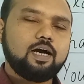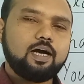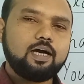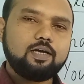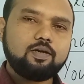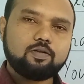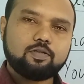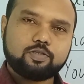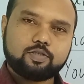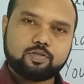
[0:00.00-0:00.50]
আই
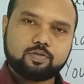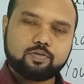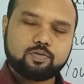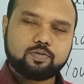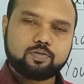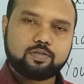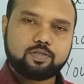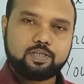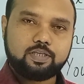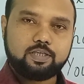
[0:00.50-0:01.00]
অলসো
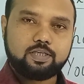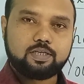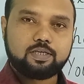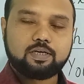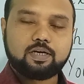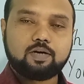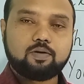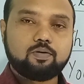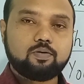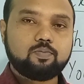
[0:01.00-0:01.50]
থিঙ্ক
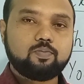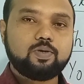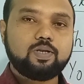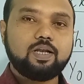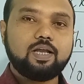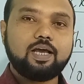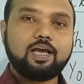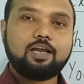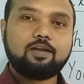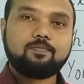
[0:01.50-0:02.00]
রাহুল
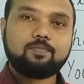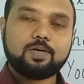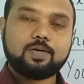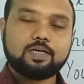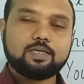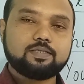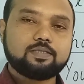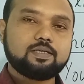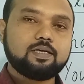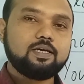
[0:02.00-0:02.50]
উইল হেল্প
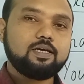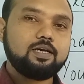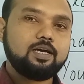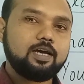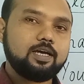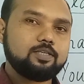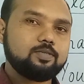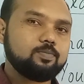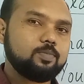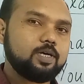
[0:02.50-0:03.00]
আজ
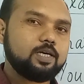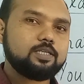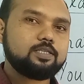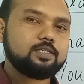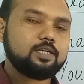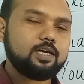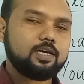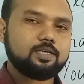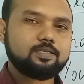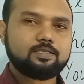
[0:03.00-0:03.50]
অ্যাজ মাছ
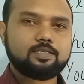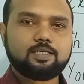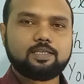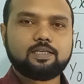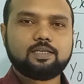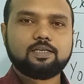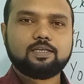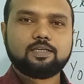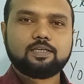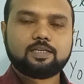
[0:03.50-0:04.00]
অ্যাজ হি
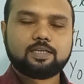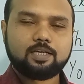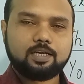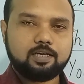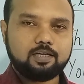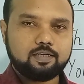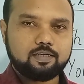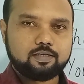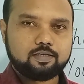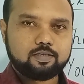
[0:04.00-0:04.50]

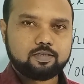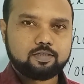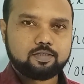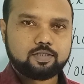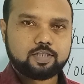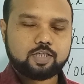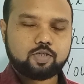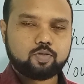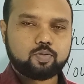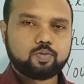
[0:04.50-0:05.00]
ক্যান
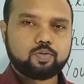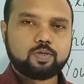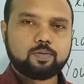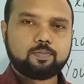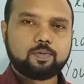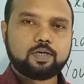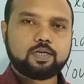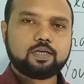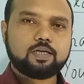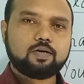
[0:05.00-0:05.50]
সে যতটা
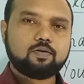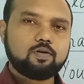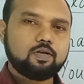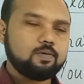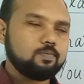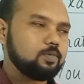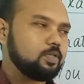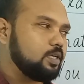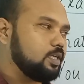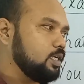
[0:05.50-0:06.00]
পারে রাহুল
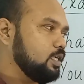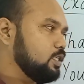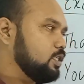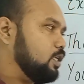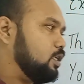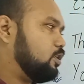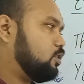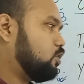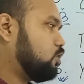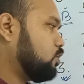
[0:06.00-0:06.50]
আমাদেরকে
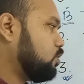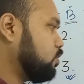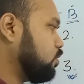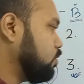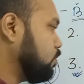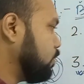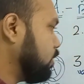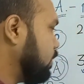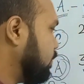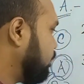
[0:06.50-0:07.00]
সাহায্য
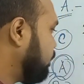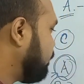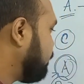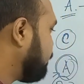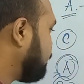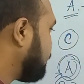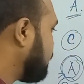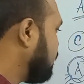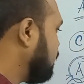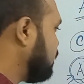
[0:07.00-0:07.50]
করবে
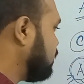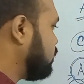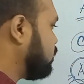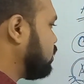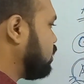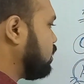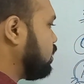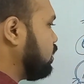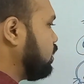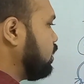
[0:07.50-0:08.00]

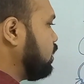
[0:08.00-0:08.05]
আচ্ছা